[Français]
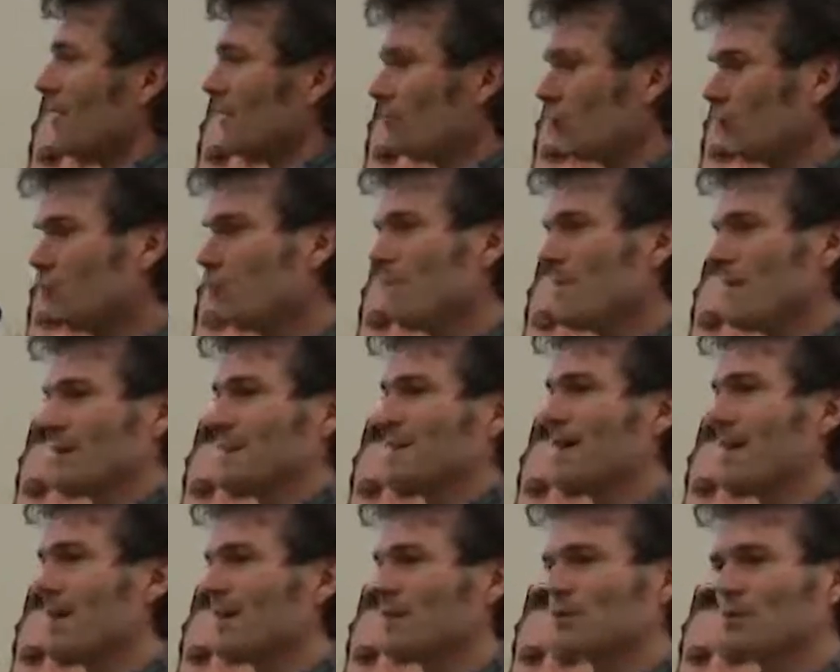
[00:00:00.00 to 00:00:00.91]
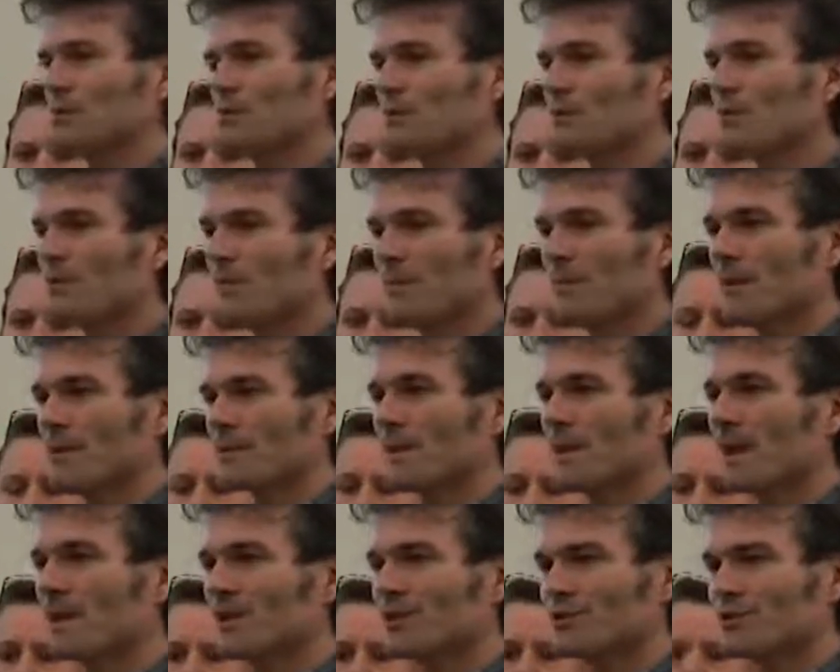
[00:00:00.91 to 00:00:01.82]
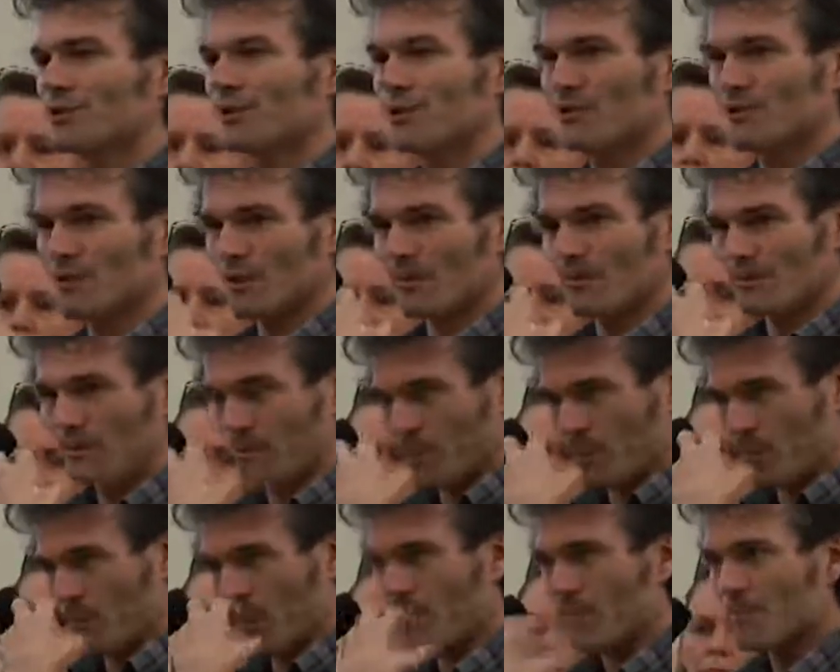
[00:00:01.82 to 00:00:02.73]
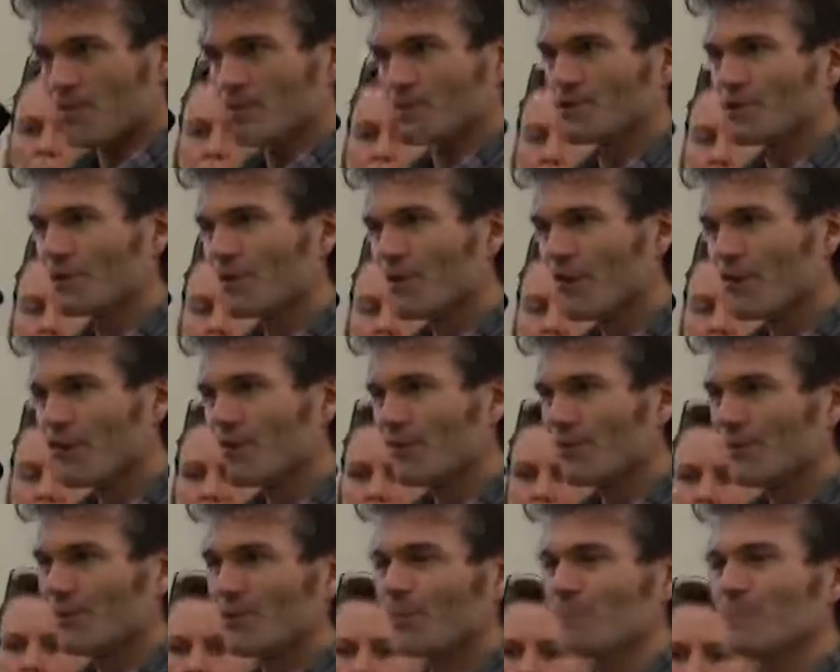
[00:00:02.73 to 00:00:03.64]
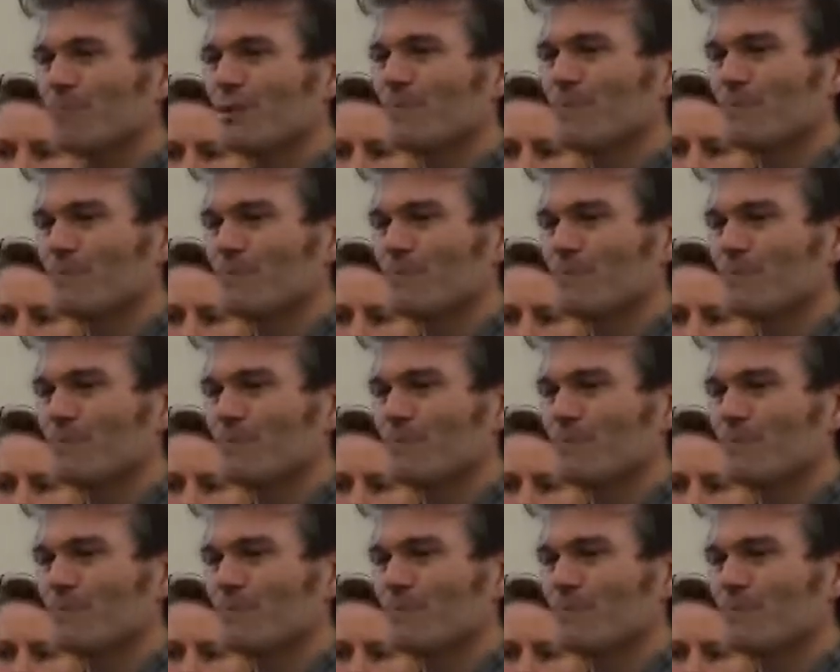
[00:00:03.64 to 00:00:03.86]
tout message, que ce soit un message de, promotion ou de